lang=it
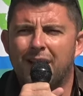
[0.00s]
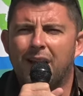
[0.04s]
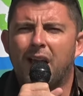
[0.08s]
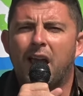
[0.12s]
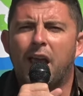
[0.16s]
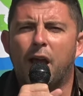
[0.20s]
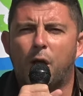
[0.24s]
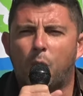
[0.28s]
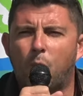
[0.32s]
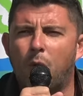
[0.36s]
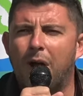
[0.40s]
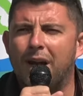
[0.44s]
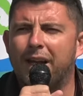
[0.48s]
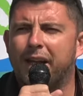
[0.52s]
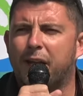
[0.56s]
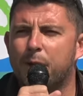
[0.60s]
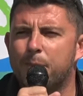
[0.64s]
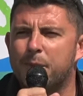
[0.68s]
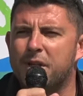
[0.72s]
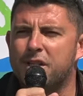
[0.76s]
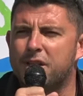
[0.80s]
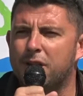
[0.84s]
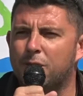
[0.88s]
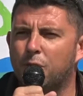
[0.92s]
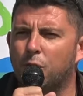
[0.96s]
e qualche
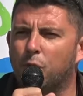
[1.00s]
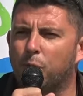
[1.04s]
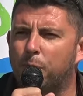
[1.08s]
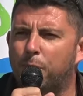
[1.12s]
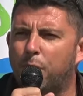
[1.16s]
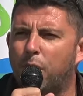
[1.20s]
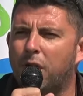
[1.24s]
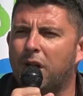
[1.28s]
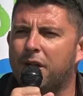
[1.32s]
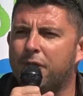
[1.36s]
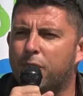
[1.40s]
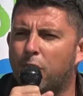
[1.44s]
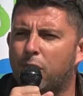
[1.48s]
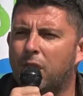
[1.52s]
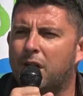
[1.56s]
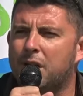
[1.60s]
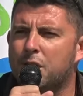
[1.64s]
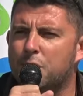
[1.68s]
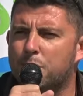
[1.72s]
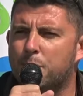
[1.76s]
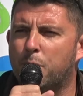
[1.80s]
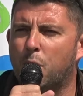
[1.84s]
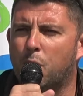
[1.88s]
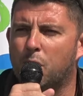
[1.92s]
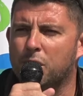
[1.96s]
mese dopo arrivò la
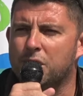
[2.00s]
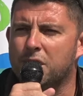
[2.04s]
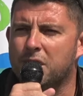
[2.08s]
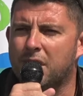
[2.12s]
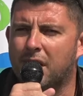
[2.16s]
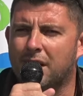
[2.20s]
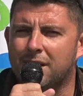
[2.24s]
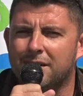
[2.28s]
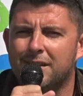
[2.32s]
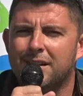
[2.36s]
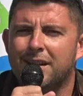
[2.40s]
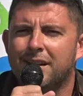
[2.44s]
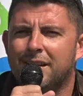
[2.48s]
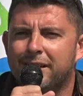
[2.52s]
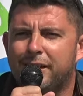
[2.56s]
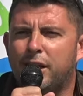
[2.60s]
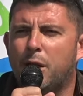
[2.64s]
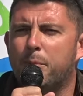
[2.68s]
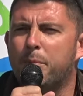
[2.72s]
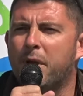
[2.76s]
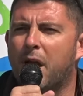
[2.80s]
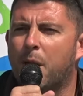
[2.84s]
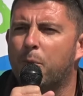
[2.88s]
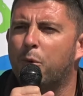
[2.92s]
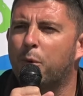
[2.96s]
risposta, ti
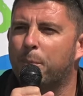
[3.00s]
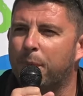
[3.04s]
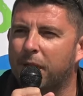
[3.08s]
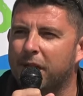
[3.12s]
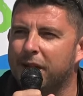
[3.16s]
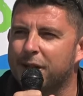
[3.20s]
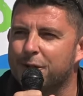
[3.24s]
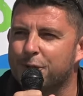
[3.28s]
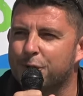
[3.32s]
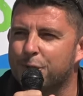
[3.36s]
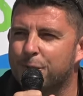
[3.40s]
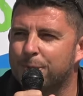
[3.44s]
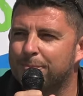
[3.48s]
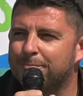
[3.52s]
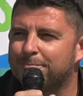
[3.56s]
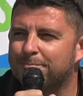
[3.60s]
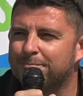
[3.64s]
abbiamo preso.